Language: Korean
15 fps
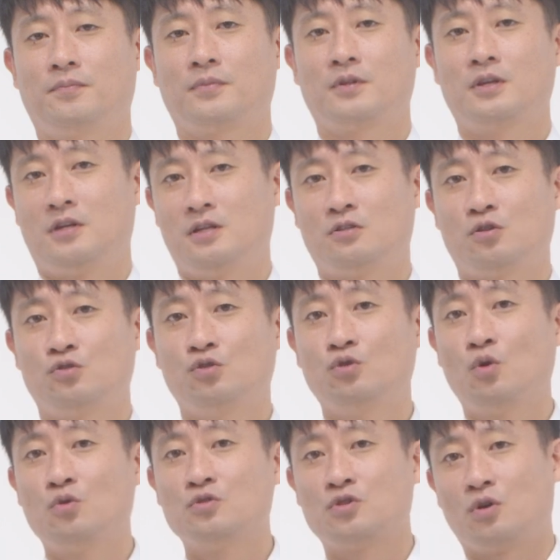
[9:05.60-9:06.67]
그래서
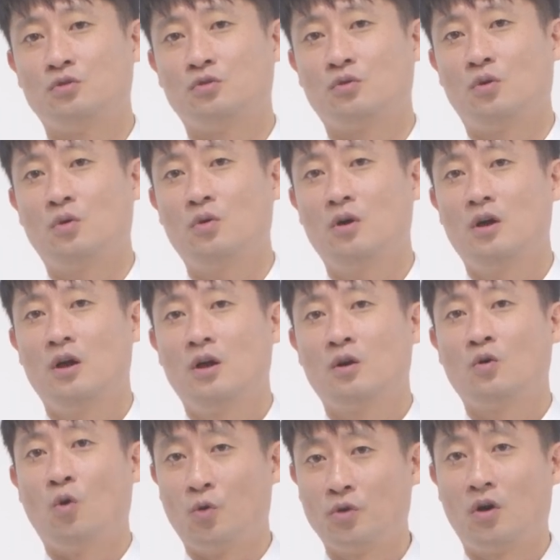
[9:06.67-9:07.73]
수동적으로
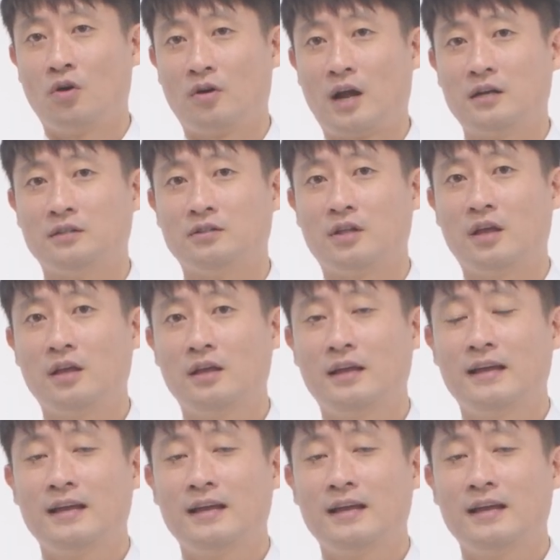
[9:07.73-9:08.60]
공격을 하는데